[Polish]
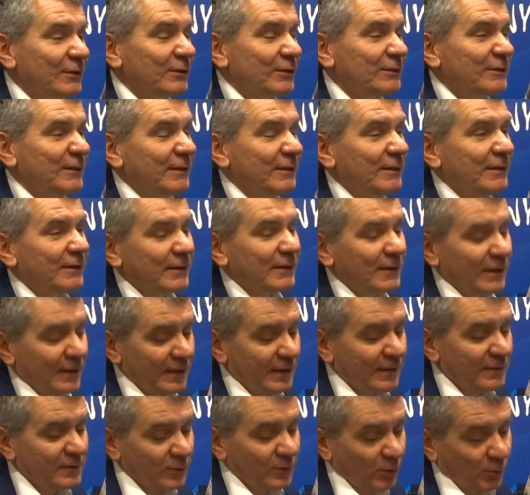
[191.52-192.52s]
i,
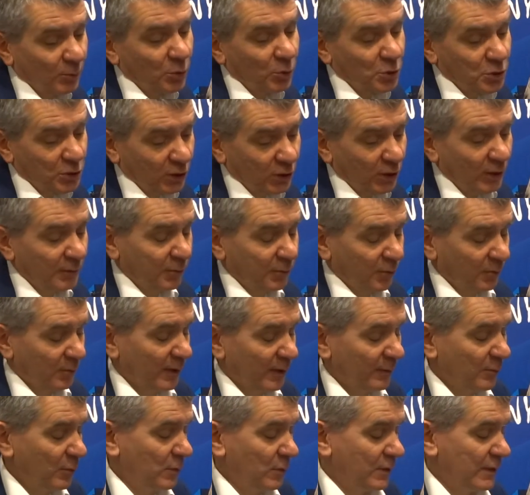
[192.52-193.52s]
i zrobiło się trochę
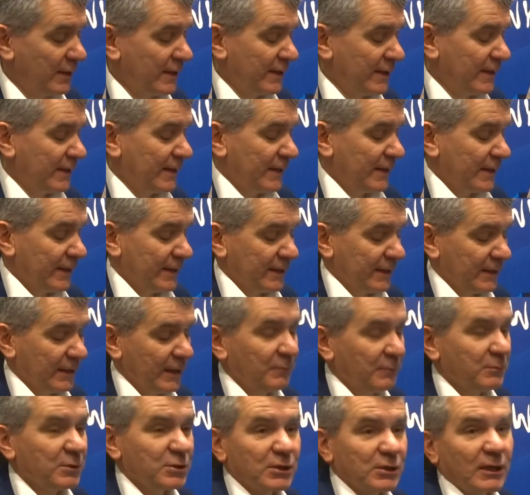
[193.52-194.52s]
problemu
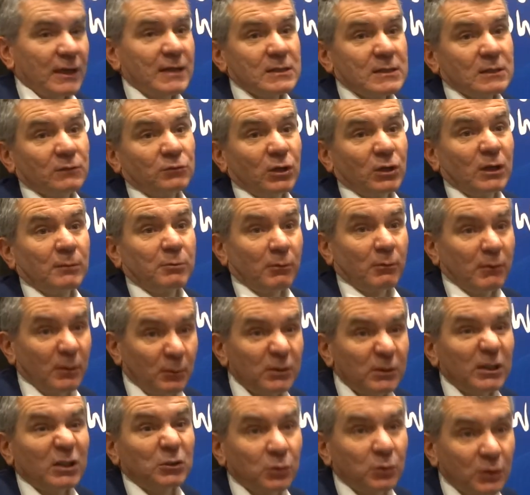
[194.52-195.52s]
dla mieszkańców, trochę
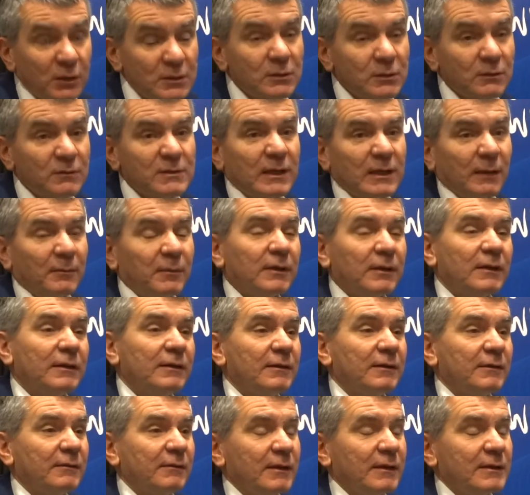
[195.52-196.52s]
problemu dla turystów
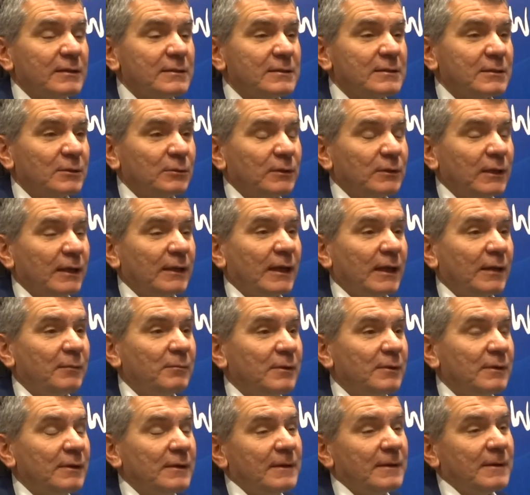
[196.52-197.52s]
samych, więc tutaj
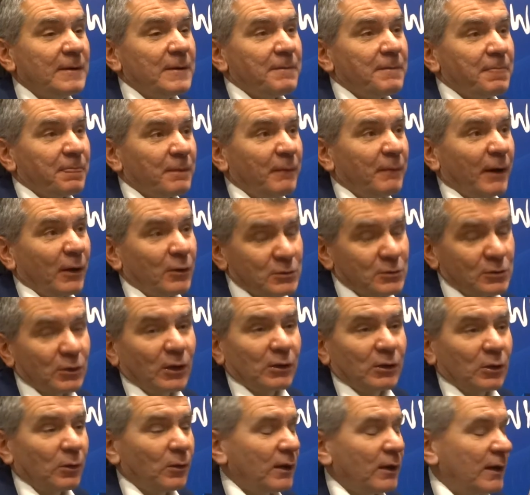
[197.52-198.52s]
jakby mając o
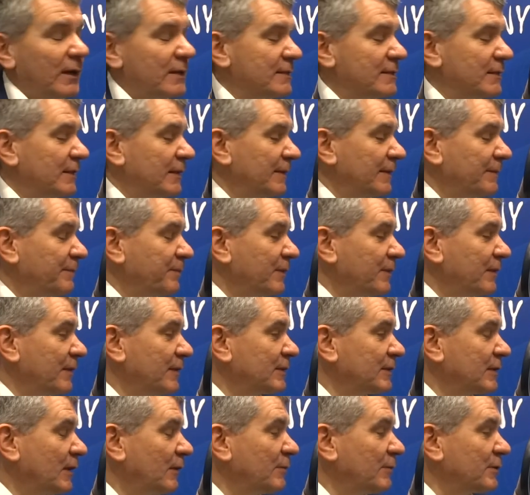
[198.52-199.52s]
okazję,
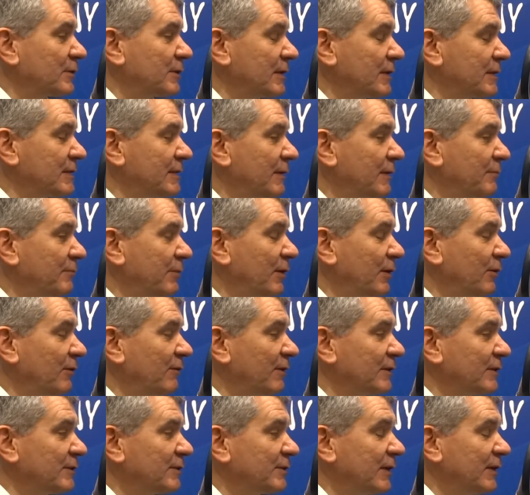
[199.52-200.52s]
chciałem jeszcze raz
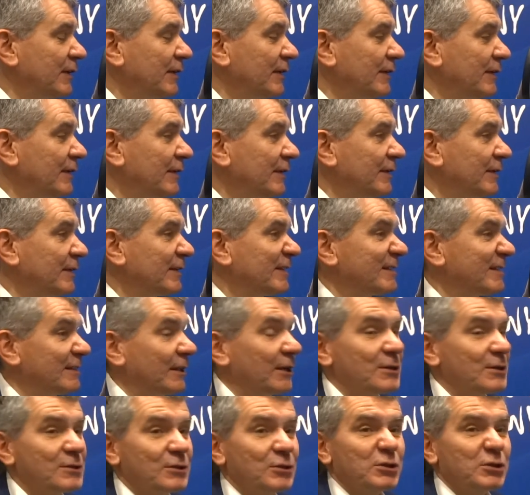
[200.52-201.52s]
zaapelować, że
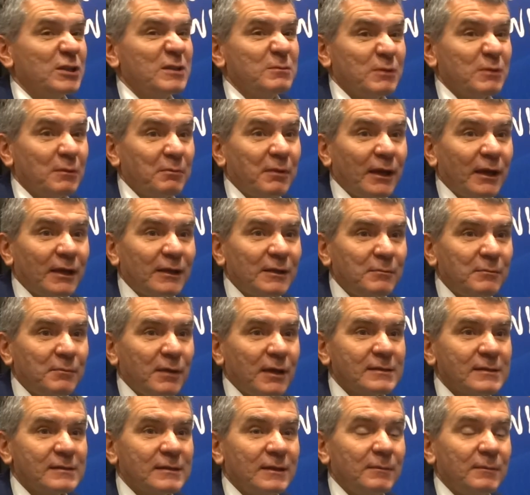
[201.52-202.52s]
Stary Sąd jest przepięknym
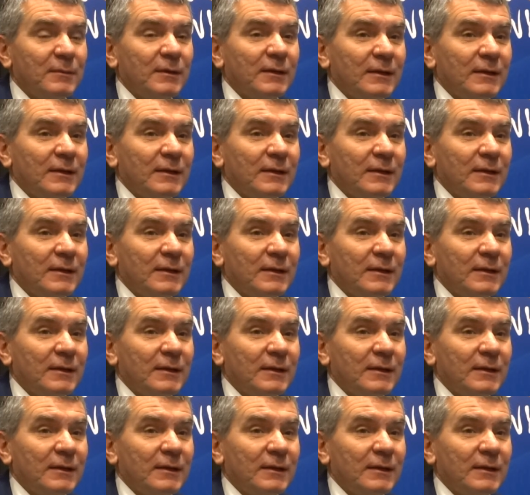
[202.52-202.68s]
miastem,